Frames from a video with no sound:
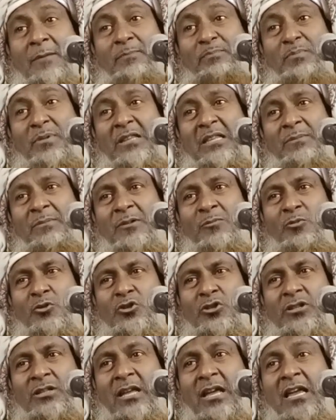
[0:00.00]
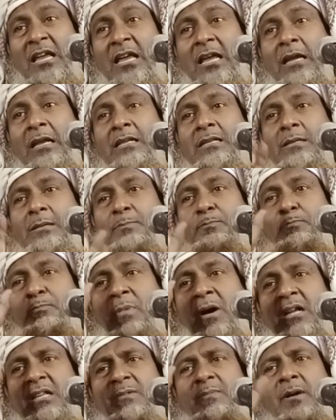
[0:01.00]
সারা পৃথিবীর মসজিদে
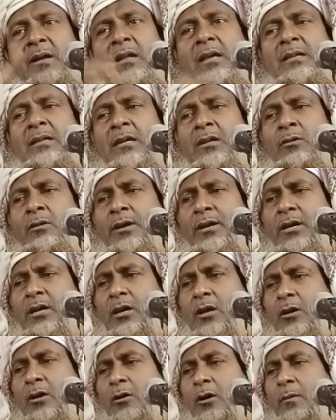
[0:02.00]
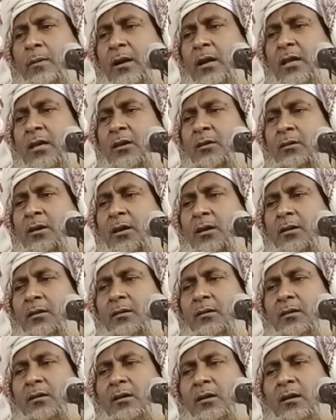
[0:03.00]
পাঁচবার আজান হয় কবার আজান হয়